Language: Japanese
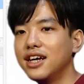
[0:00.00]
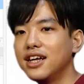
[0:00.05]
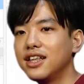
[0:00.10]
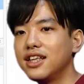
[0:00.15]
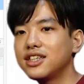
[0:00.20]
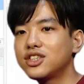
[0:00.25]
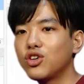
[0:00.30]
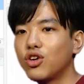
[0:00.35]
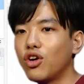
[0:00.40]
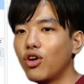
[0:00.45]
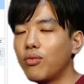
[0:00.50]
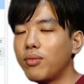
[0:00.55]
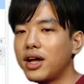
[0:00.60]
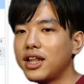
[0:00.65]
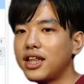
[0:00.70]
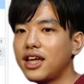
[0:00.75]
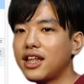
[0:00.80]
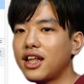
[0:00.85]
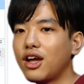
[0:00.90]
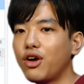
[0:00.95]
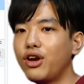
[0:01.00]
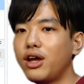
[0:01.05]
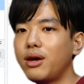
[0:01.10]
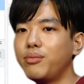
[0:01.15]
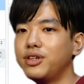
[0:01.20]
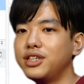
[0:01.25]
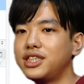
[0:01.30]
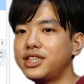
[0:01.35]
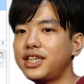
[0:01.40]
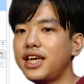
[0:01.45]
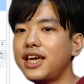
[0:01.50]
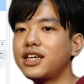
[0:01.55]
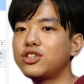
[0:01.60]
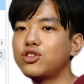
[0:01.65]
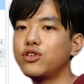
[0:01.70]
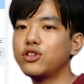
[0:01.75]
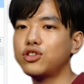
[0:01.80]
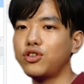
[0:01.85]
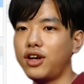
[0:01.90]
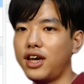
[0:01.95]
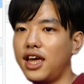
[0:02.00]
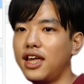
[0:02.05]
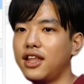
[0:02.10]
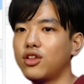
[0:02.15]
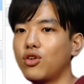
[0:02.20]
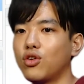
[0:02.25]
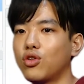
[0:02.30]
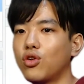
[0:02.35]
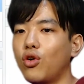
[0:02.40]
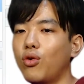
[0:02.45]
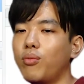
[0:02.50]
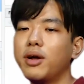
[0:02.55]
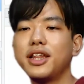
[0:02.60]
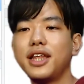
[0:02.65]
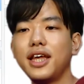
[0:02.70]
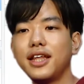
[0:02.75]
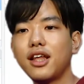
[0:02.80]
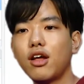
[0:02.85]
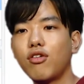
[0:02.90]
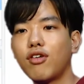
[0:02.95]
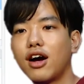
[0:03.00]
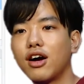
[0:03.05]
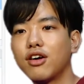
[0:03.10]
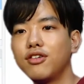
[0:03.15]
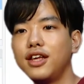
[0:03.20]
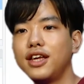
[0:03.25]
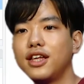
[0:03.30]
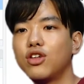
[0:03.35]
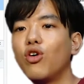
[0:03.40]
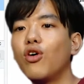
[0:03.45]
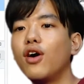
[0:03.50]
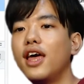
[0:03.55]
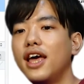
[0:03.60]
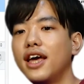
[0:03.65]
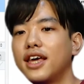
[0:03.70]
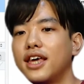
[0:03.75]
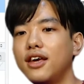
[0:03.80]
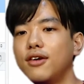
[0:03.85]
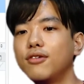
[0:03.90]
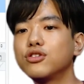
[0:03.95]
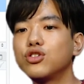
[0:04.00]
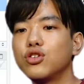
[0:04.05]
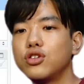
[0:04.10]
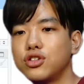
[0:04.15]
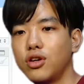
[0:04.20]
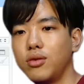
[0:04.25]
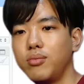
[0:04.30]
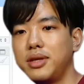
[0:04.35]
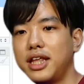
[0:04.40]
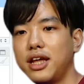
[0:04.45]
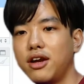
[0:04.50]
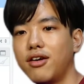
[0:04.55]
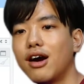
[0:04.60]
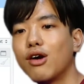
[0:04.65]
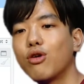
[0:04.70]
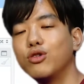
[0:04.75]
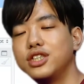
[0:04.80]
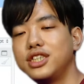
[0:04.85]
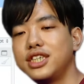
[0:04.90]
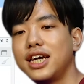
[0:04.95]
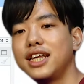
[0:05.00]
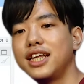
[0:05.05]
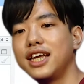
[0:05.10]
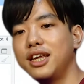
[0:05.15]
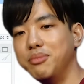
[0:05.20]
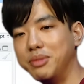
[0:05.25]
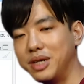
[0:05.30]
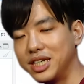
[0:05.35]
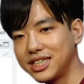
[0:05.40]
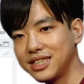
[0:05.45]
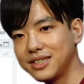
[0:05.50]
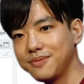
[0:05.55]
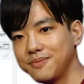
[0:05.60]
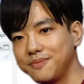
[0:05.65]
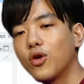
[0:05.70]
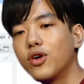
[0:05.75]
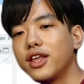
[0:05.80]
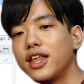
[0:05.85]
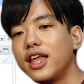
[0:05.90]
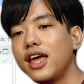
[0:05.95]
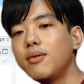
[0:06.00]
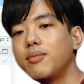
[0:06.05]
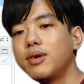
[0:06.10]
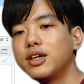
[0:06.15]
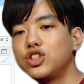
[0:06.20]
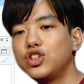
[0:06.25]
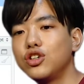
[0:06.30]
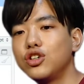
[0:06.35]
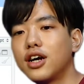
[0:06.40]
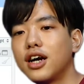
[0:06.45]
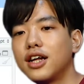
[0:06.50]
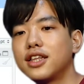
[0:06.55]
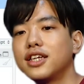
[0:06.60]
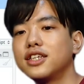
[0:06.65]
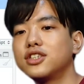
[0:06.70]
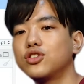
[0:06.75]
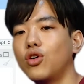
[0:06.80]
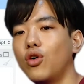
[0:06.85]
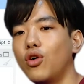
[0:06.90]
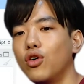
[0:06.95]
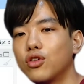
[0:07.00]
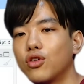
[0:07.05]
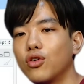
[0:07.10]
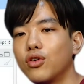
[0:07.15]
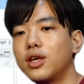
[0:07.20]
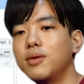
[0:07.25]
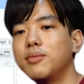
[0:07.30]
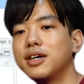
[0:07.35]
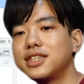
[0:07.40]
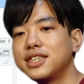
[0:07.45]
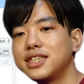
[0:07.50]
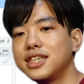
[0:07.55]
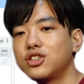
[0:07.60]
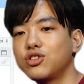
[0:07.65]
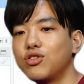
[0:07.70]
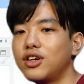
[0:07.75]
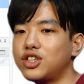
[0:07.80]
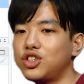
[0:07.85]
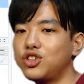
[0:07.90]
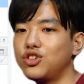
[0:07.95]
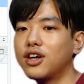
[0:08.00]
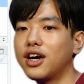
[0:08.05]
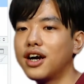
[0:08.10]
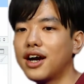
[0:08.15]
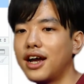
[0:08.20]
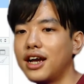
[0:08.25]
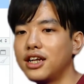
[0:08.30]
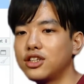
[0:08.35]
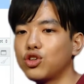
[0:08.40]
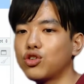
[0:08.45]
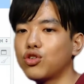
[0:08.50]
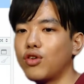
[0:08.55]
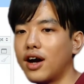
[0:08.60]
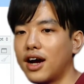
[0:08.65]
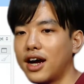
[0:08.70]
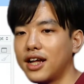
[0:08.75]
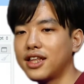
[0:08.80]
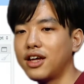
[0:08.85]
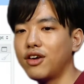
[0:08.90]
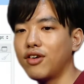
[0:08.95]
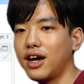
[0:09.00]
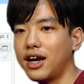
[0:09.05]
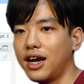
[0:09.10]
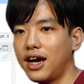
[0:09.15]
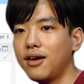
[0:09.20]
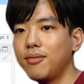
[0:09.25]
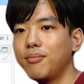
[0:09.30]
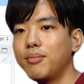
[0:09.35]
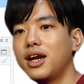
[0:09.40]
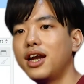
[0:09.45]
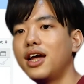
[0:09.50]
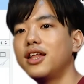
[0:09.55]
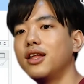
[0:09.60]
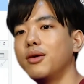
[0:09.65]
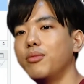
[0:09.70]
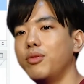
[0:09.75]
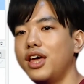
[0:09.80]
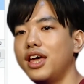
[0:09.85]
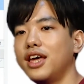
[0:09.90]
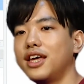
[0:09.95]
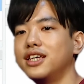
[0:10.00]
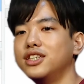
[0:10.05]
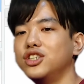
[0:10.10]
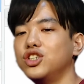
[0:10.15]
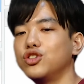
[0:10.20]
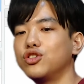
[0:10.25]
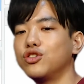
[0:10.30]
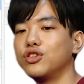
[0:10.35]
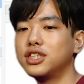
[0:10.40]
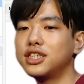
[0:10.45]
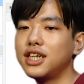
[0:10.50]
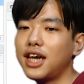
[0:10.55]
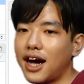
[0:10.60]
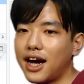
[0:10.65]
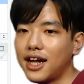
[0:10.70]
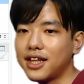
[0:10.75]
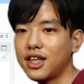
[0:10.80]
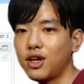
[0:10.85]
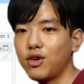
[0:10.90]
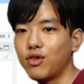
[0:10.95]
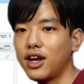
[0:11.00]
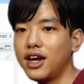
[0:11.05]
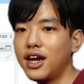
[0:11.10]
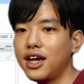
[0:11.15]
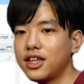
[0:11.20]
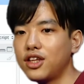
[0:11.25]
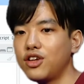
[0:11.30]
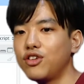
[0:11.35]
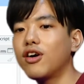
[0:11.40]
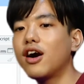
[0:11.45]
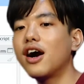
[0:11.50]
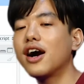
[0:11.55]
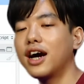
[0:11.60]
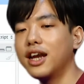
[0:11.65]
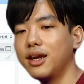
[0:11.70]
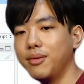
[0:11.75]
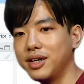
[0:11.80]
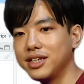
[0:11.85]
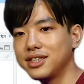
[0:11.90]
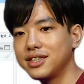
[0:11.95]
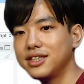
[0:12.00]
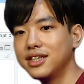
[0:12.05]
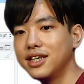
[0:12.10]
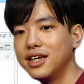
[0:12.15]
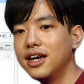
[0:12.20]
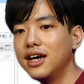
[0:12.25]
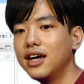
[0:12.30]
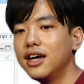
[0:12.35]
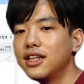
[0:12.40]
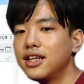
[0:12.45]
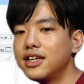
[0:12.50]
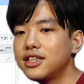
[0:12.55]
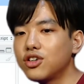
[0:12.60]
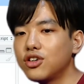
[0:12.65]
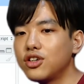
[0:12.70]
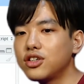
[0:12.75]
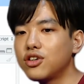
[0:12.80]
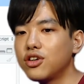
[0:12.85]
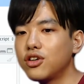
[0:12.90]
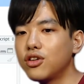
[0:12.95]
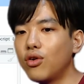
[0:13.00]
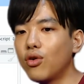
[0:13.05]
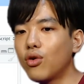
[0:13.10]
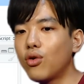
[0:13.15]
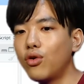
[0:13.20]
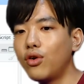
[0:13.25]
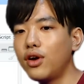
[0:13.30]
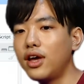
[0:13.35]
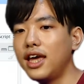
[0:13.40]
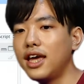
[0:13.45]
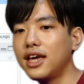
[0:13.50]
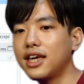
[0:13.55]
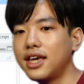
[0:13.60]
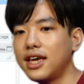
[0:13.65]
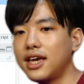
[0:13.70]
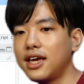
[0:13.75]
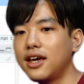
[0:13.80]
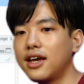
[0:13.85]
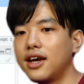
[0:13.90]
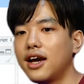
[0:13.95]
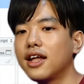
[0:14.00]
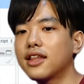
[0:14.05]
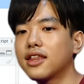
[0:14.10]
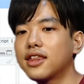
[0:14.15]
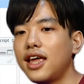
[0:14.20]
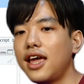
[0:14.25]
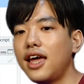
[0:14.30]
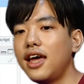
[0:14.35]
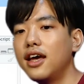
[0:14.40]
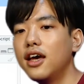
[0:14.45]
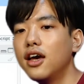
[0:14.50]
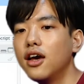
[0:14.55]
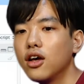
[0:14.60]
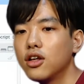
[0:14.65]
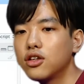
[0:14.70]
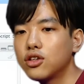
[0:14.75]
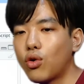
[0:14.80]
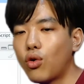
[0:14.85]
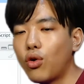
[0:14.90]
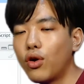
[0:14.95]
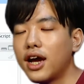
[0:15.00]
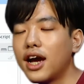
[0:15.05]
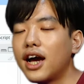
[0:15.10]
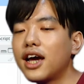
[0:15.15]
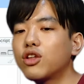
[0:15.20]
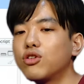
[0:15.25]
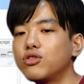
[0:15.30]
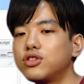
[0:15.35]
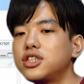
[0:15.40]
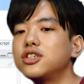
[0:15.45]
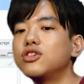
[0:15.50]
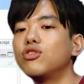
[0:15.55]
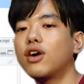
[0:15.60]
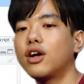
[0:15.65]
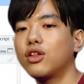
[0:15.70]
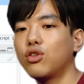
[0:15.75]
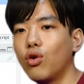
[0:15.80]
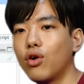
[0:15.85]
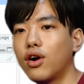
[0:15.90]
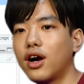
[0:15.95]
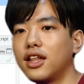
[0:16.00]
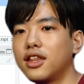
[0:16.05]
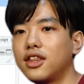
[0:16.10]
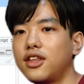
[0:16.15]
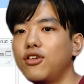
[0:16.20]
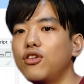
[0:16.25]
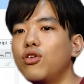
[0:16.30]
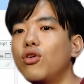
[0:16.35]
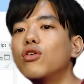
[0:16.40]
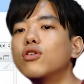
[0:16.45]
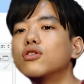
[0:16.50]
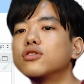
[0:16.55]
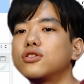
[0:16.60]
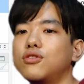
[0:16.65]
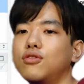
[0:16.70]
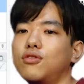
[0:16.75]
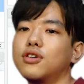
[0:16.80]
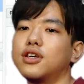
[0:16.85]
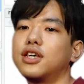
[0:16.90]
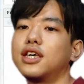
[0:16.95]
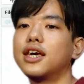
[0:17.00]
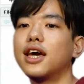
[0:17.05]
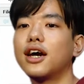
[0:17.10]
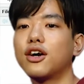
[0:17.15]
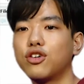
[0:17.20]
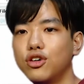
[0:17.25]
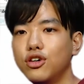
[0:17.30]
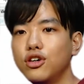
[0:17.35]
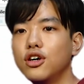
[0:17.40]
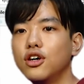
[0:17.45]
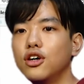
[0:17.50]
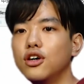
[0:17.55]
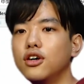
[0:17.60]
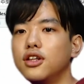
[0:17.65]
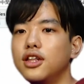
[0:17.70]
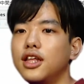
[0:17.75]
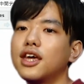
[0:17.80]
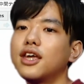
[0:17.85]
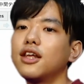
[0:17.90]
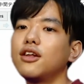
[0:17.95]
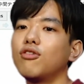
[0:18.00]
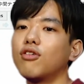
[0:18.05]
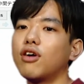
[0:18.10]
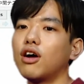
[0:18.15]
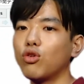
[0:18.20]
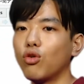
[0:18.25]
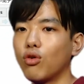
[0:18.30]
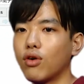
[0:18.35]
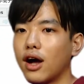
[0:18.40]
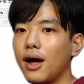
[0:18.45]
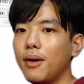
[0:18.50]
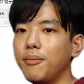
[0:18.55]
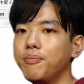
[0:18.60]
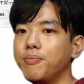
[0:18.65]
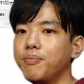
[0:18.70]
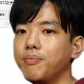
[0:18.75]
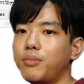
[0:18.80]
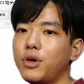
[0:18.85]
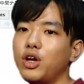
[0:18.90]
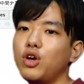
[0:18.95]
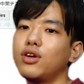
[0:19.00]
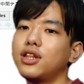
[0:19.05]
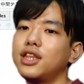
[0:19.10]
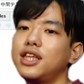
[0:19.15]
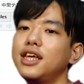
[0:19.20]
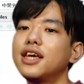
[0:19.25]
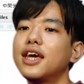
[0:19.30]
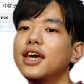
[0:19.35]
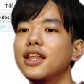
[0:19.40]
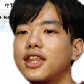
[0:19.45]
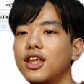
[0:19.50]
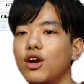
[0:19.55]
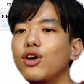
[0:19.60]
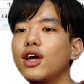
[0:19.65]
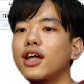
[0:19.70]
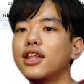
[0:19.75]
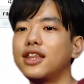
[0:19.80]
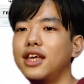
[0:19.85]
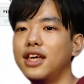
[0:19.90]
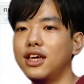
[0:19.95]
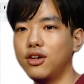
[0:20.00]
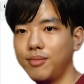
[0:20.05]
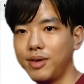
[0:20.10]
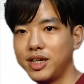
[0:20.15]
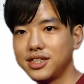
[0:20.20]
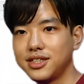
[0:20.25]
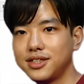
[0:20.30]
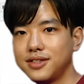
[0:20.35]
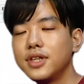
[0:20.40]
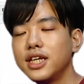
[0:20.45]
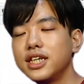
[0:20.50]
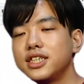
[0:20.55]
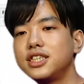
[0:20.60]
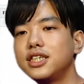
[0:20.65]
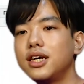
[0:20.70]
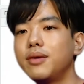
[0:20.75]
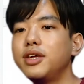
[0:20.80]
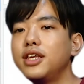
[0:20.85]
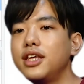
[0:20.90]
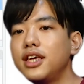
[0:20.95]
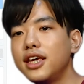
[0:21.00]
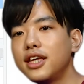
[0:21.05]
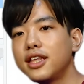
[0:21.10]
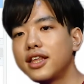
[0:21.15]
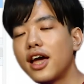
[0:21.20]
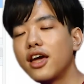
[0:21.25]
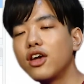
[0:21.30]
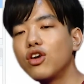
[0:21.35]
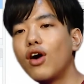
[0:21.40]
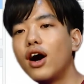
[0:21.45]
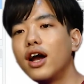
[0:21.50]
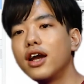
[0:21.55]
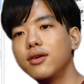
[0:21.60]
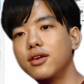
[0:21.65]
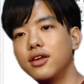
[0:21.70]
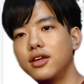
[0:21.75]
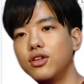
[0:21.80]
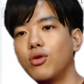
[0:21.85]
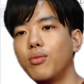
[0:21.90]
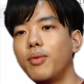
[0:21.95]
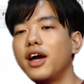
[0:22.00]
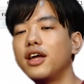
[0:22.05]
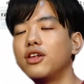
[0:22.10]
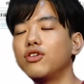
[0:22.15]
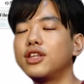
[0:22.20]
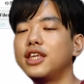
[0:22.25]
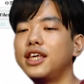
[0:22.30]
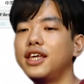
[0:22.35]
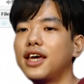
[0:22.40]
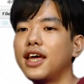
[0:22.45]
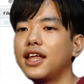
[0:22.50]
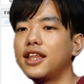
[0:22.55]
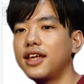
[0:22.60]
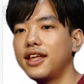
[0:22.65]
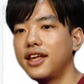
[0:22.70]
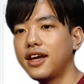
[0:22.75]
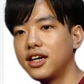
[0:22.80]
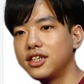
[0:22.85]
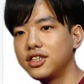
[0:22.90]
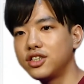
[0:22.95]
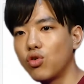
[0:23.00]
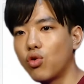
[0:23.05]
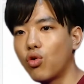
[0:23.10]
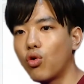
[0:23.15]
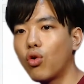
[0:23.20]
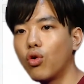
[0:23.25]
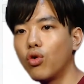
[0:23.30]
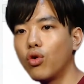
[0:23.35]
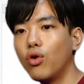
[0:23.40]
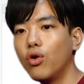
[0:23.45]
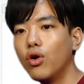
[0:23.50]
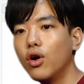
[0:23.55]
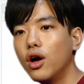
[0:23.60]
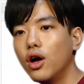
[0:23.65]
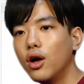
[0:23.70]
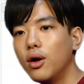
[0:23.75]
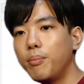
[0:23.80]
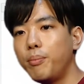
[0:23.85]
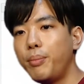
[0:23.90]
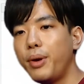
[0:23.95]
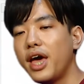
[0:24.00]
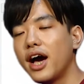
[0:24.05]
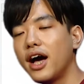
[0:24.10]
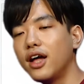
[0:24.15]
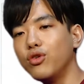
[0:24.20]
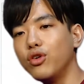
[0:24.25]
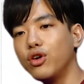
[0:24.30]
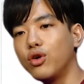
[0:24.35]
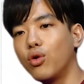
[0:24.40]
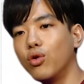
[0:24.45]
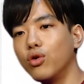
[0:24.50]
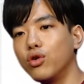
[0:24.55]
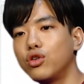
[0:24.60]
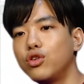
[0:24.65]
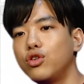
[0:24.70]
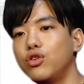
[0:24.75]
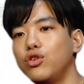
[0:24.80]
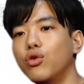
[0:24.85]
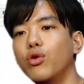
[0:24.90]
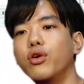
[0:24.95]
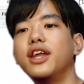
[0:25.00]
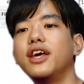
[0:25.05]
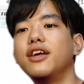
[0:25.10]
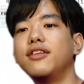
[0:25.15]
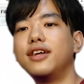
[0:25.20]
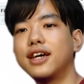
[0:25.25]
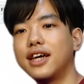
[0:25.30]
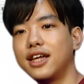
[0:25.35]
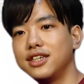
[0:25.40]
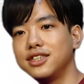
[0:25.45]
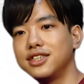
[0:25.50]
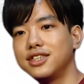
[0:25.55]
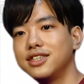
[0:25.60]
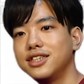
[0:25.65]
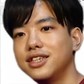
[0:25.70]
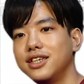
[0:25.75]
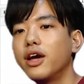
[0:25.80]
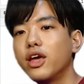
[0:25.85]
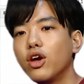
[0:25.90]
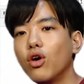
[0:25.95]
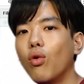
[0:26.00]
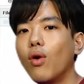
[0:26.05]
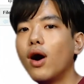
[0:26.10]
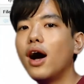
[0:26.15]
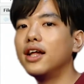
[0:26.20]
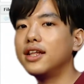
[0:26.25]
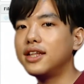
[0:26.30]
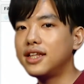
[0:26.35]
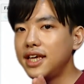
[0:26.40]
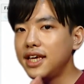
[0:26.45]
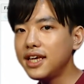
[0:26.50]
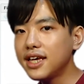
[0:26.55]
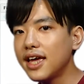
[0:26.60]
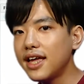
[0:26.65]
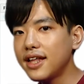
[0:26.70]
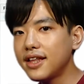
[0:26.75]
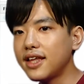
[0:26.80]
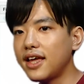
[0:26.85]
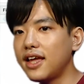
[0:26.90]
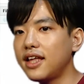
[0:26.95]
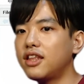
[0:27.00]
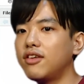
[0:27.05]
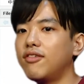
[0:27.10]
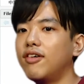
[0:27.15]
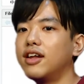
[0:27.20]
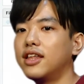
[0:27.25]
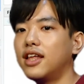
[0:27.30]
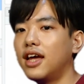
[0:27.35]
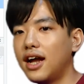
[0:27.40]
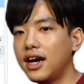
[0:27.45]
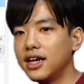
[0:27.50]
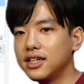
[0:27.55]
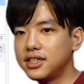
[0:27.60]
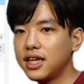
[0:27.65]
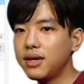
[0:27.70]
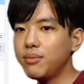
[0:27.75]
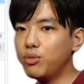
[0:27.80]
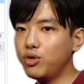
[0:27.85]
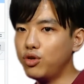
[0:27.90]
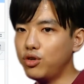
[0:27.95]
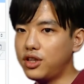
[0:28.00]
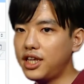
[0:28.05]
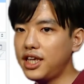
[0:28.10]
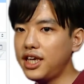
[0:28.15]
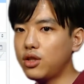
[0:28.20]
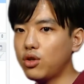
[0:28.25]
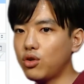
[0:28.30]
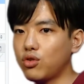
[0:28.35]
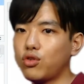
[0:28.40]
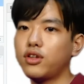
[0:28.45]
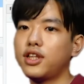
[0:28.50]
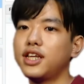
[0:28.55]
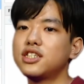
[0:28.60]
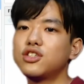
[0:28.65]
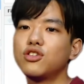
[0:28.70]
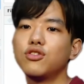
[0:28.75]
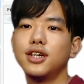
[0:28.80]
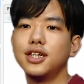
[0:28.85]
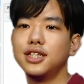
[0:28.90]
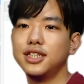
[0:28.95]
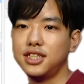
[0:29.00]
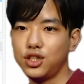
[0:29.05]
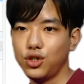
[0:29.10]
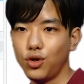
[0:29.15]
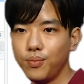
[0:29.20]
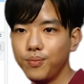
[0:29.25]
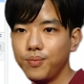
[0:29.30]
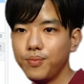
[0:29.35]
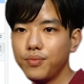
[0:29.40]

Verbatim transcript: で、それをまあデータフレームにして、それぞれヘッドと、まあ、データの確認と平均をそれぞれ見たのがこちらになります。これで、まあ、中間テストと期末テストは中間からちょっと上がったのかな。まあ、ランダム平均じゅうとして上がったのかなっていうのがわかります。で、それぞれのこの平均があって、これが等しいのかどうかっていうのをその棄却できるのかどうか、まあ、要は T 検定をやっていきます。で、ちなみに対応ありの場合の T 検定に関しては、ここのペアードイコールトゥルーを入れるだけです。まあ、要は T 検定って言われたら全部 t.test なんですよ。